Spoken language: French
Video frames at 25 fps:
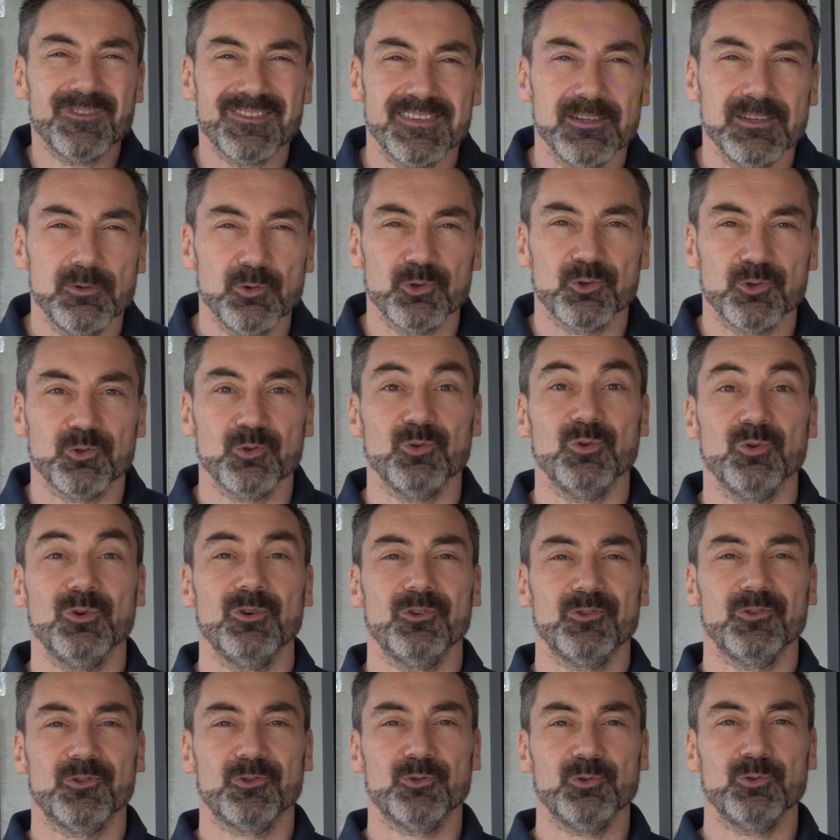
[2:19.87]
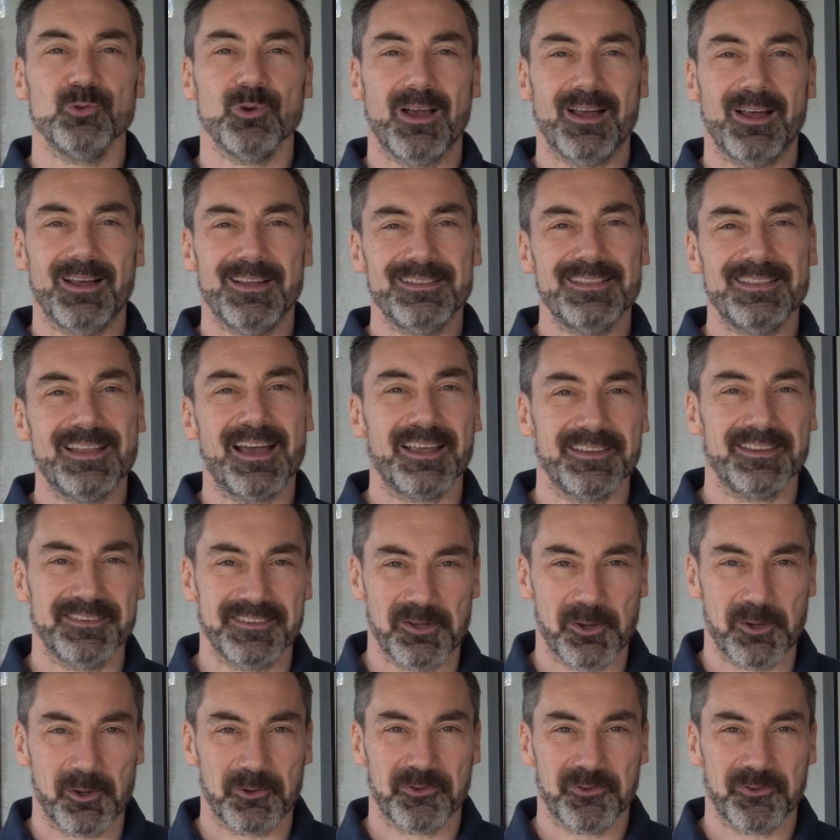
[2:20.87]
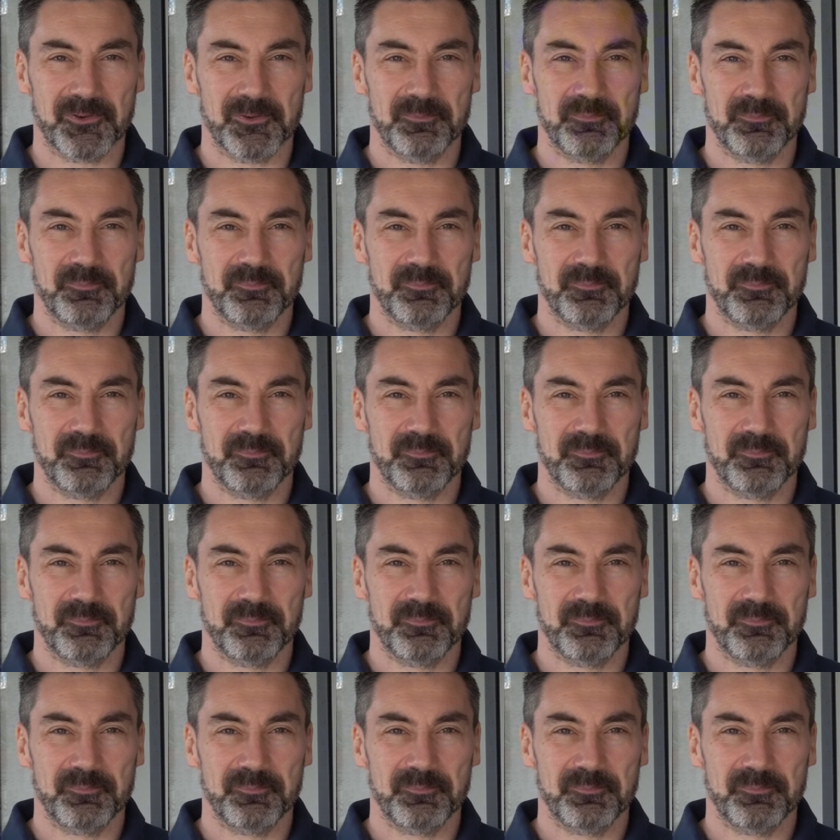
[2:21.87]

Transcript: ces notions sur la résilience.